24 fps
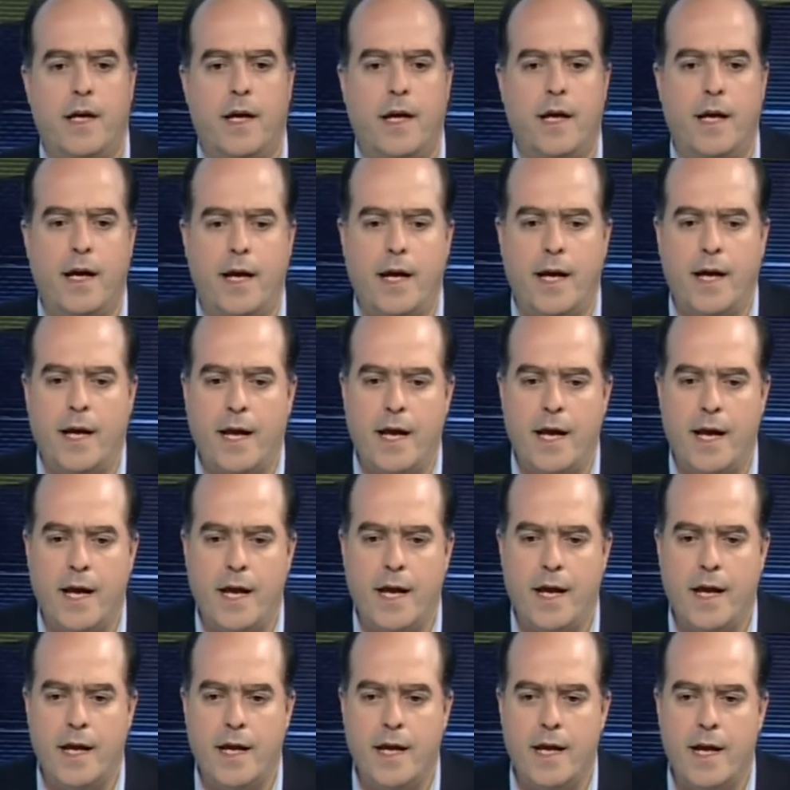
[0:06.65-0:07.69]
Eh,
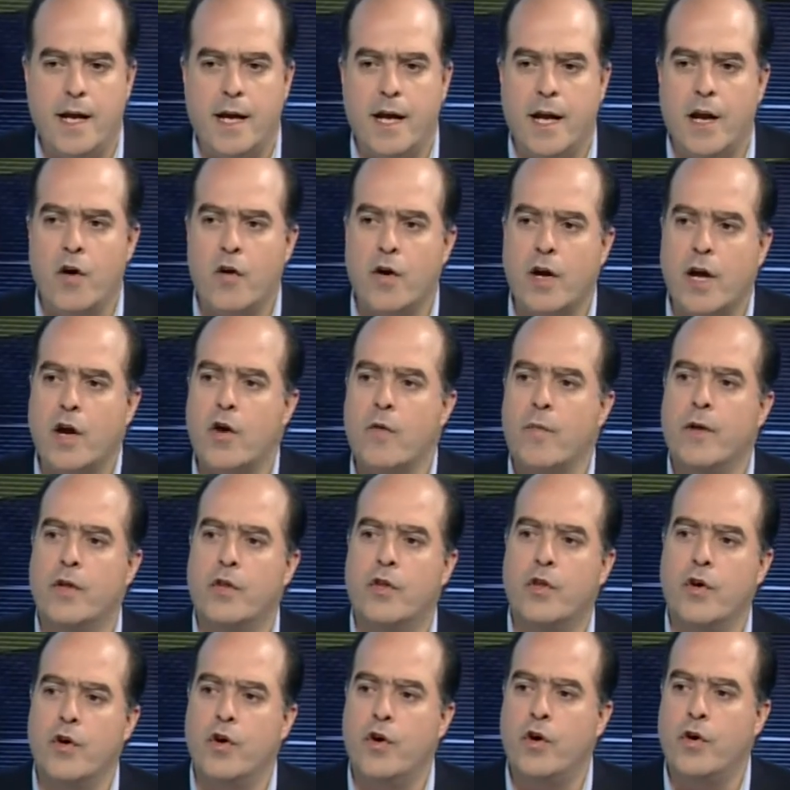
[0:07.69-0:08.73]
y creo que
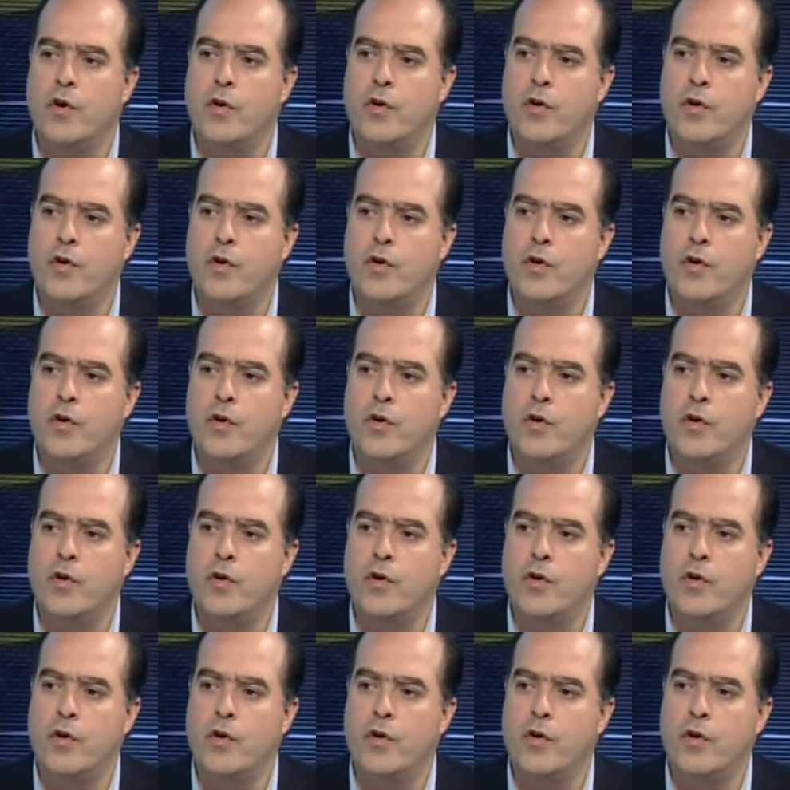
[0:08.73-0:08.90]
cometió